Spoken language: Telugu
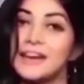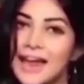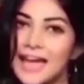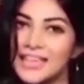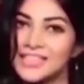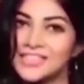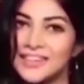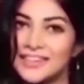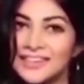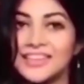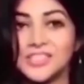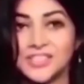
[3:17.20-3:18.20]
లైవ్ లైక్
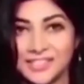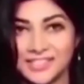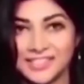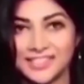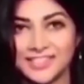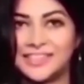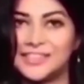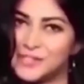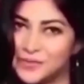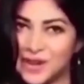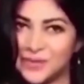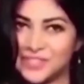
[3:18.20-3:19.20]
చేయండి షేర్
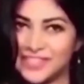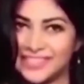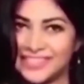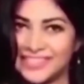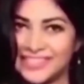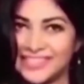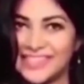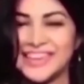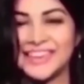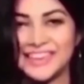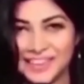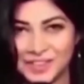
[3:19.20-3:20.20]
చేయండి సబ్స్క్రైబ్ చేయండి
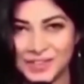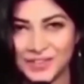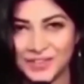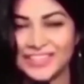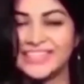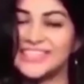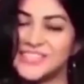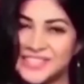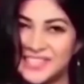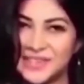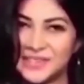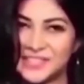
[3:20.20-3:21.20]
నీ హీరోయిన్
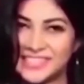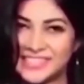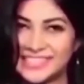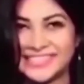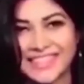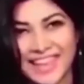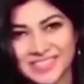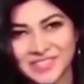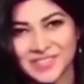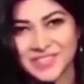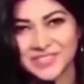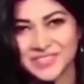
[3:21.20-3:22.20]
సృజిత ఘోష్
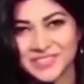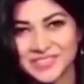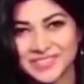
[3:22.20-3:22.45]
థ్యాంక్స్ టు ఆల్